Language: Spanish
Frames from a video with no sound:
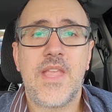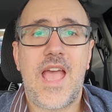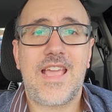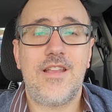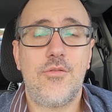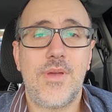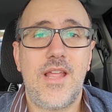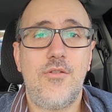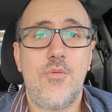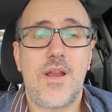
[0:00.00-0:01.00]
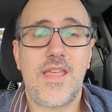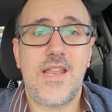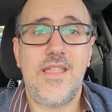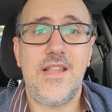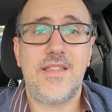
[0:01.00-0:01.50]
a que lo vean los
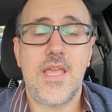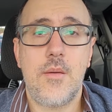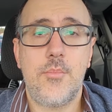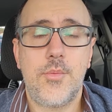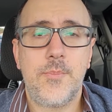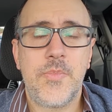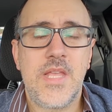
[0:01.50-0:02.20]
guardianes del tiempo.